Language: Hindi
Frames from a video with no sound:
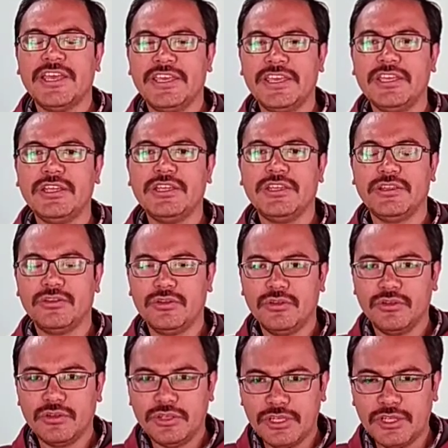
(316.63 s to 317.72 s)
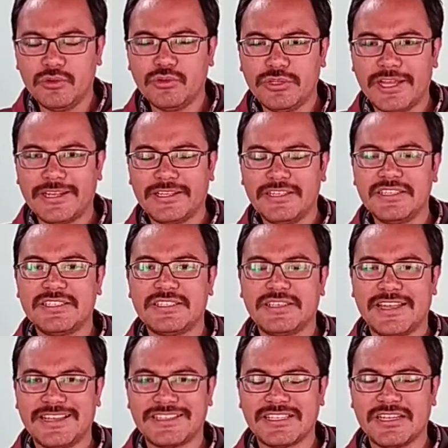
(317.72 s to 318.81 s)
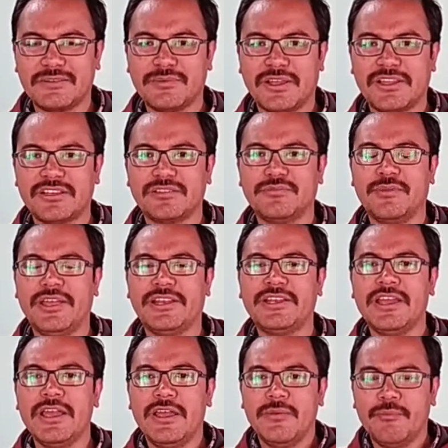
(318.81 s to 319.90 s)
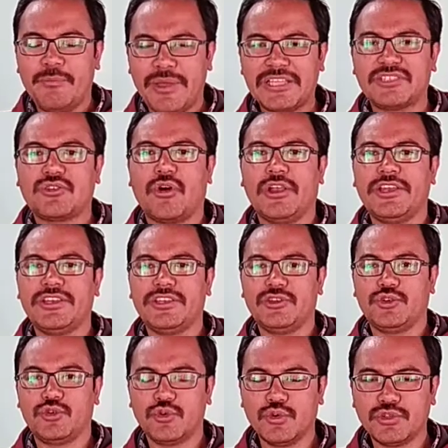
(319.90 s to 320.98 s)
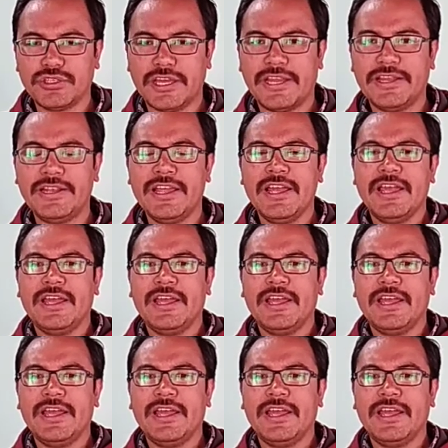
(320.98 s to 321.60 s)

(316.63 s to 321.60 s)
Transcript: ही न्यू दैट दिस गैसलर ब्रदर्स मेड बेस्ट क्वालिटी शूज़ एंड